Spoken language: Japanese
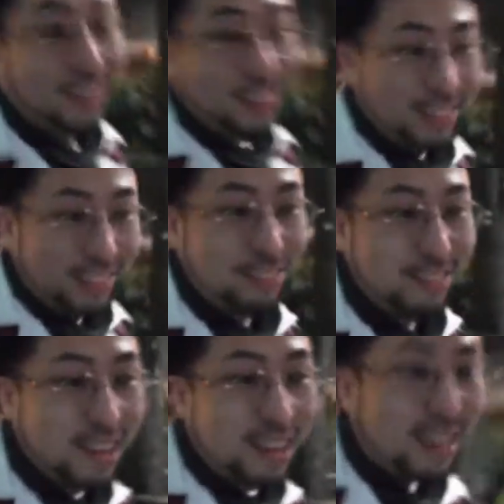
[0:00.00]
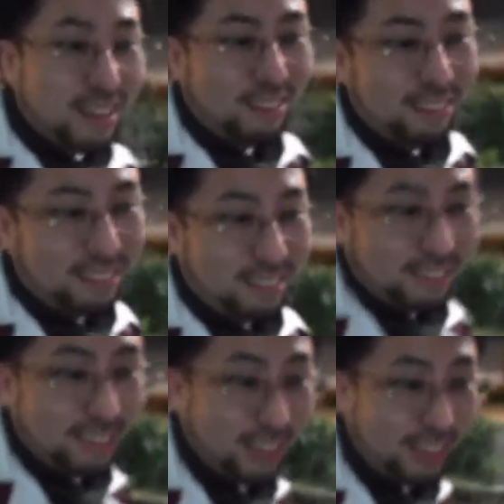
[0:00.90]
風船ありがとう
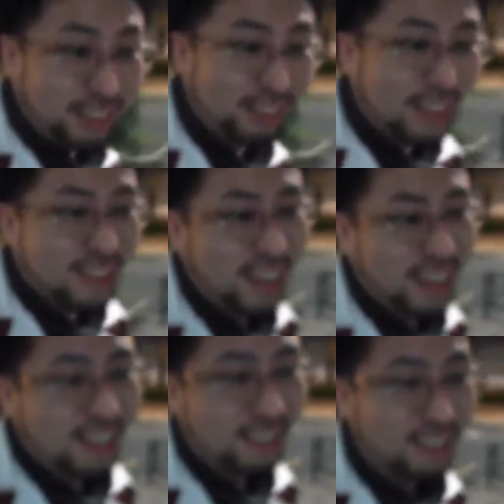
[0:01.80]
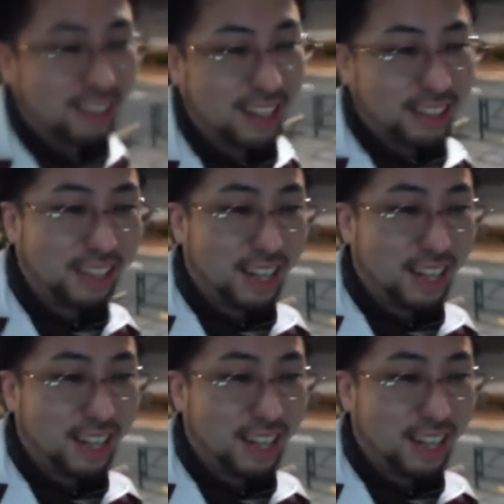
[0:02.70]
初見さんありがとういらっしゃい